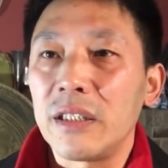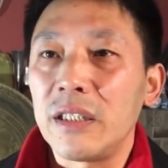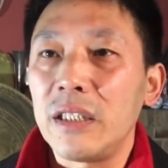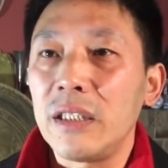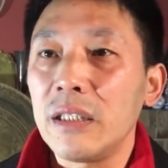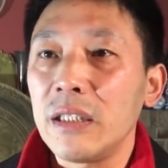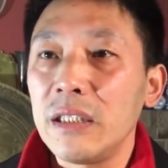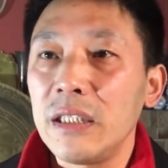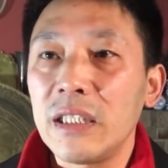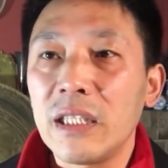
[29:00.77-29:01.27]

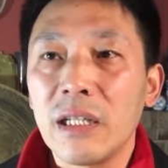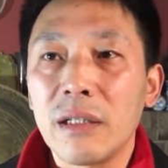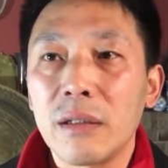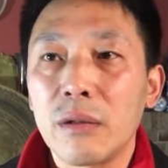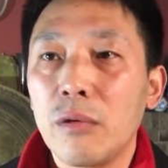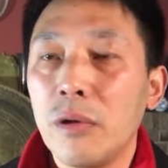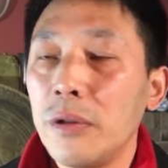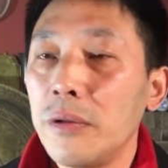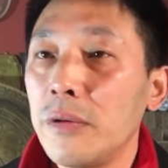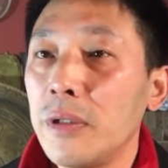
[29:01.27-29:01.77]
因为你
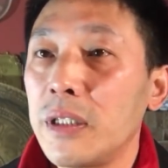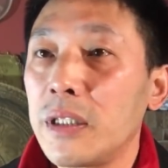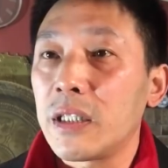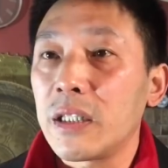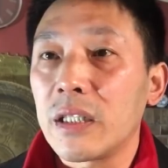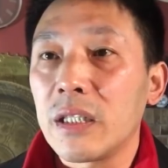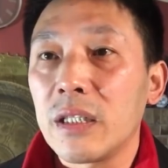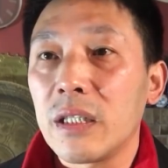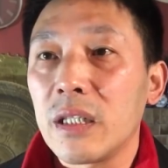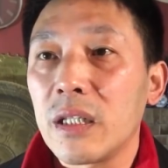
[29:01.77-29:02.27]
看文
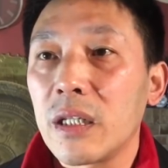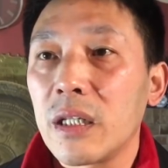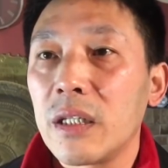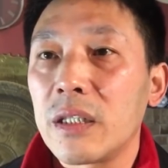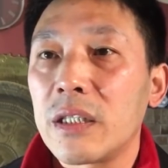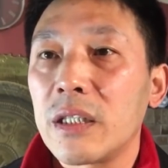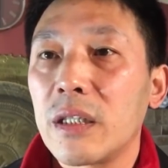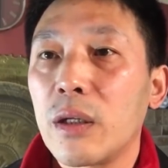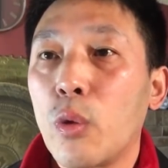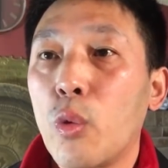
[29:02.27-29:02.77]
这个
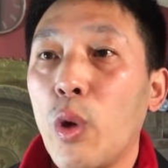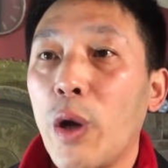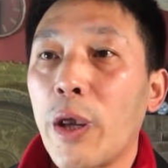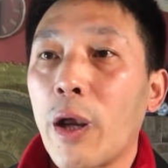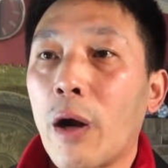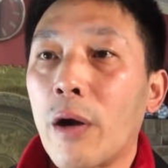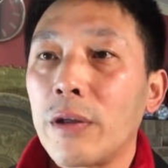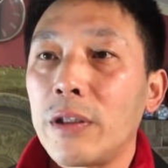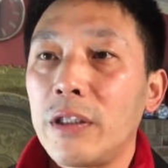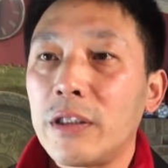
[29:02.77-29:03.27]
这个郭
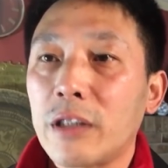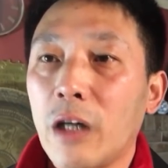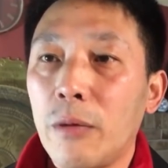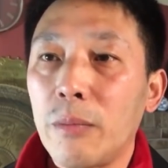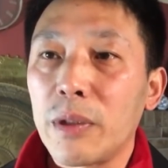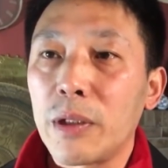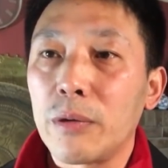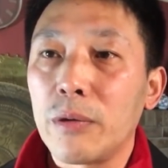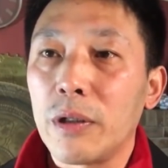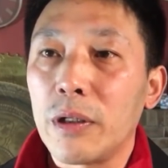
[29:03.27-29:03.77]
幺一到
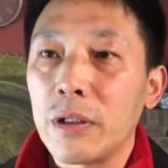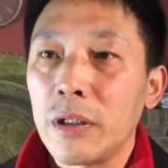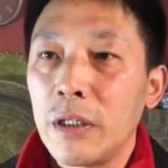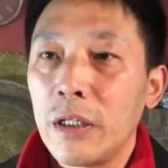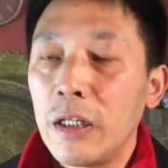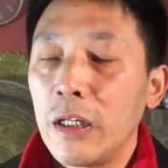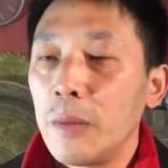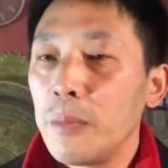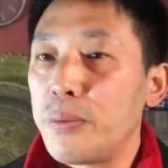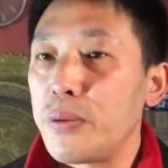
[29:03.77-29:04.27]
美国
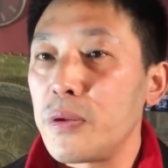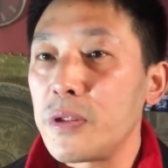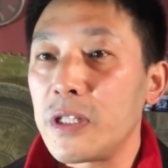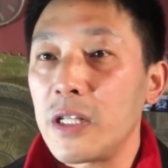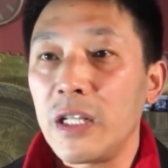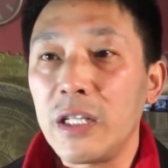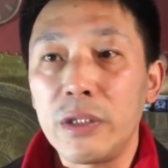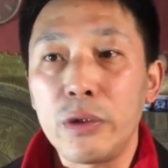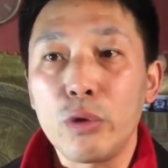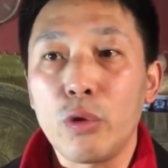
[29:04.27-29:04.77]
普及
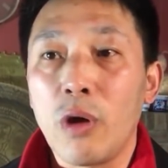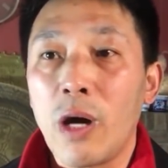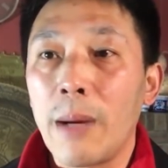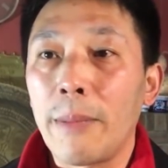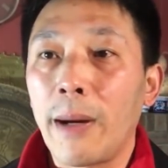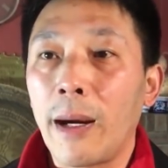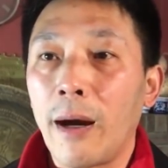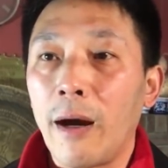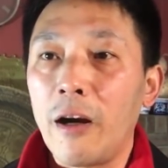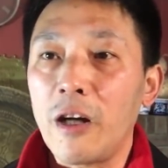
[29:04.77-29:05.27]
了一句话
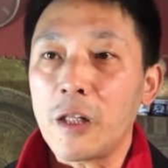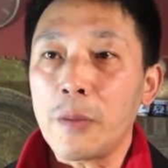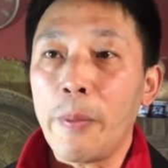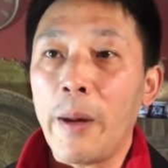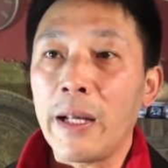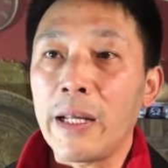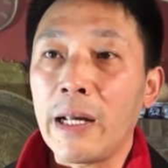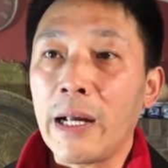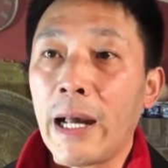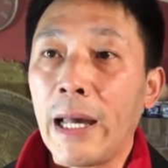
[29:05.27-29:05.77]
嘛，二十
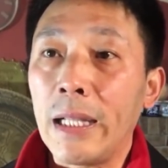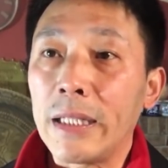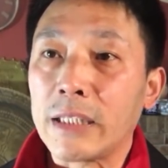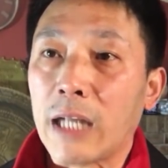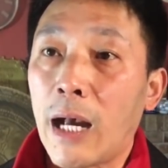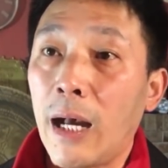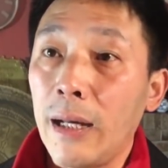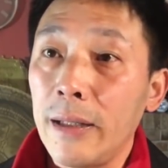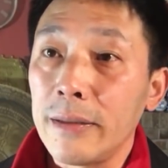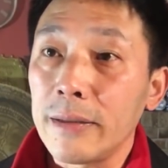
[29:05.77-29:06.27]
八年干了
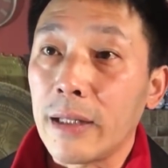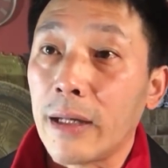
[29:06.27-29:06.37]
啥？